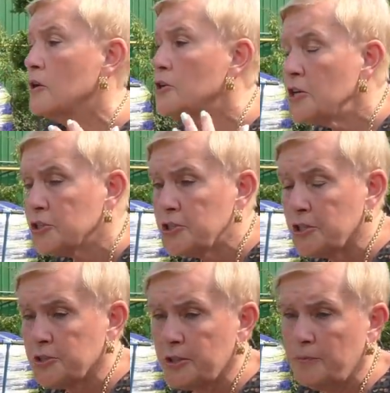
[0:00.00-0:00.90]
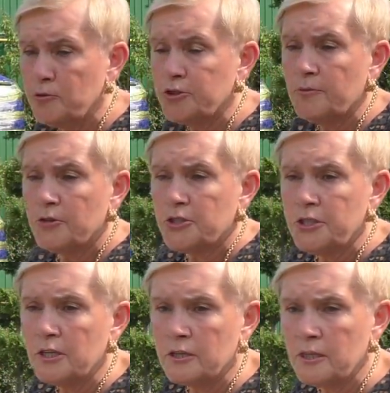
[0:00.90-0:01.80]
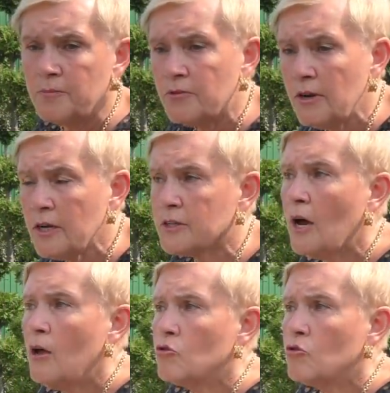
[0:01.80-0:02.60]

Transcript: Есть где-то, допустим, снега не бывает,